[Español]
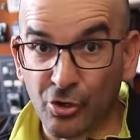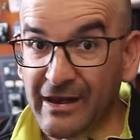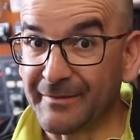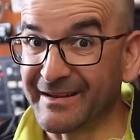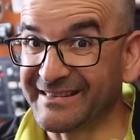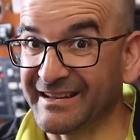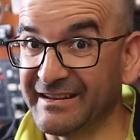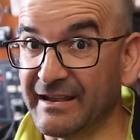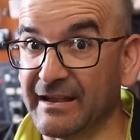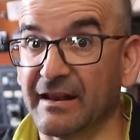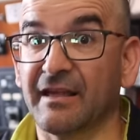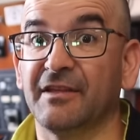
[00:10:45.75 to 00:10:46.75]
con la
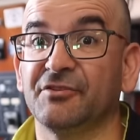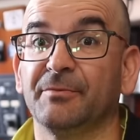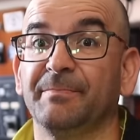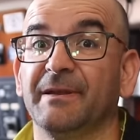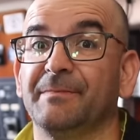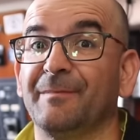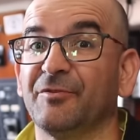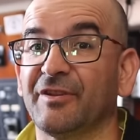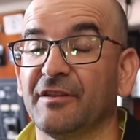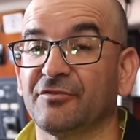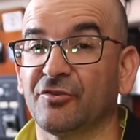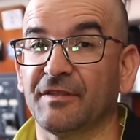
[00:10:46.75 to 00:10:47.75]
batería cargada a tope vamos
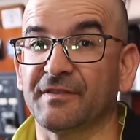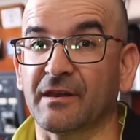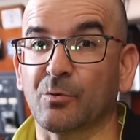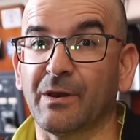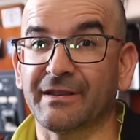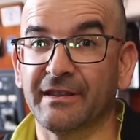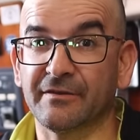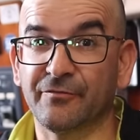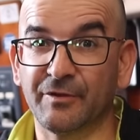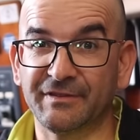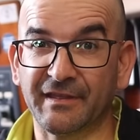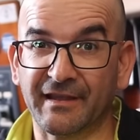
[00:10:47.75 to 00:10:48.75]
a desconectar cualquier
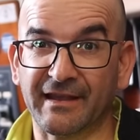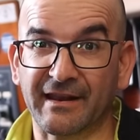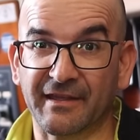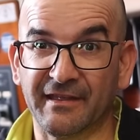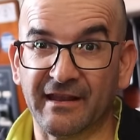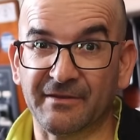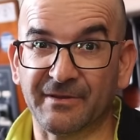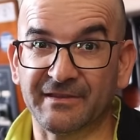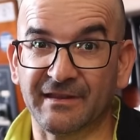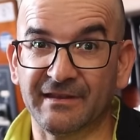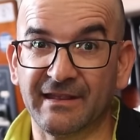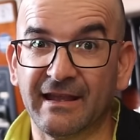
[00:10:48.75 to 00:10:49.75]
fuente de carga de la
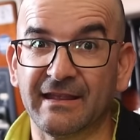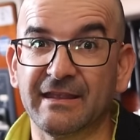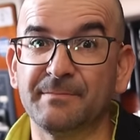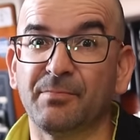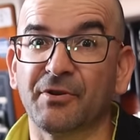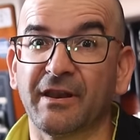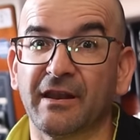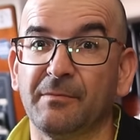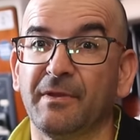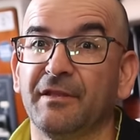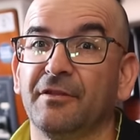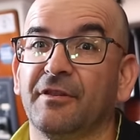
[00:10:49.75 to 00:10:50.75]
batería y poner
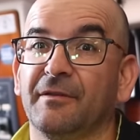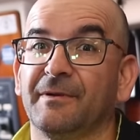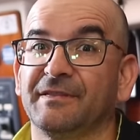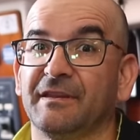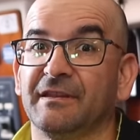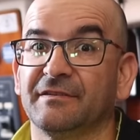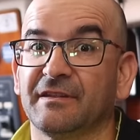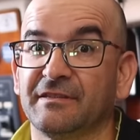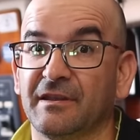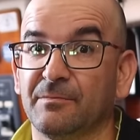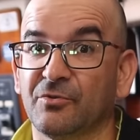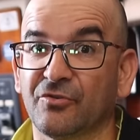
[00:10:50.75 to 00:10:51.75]
el medidor de baterías que
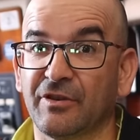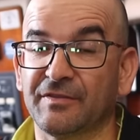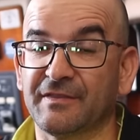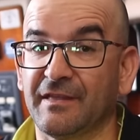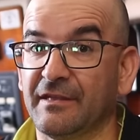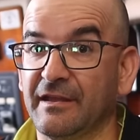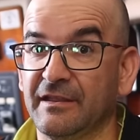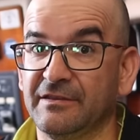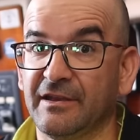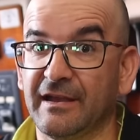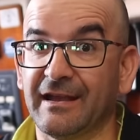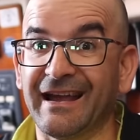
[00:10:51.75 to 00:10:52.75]
tenemos conectada a
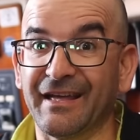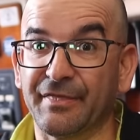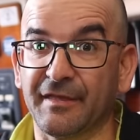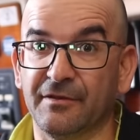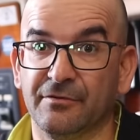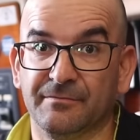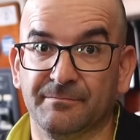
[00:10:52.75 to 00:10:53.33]
ella a cero,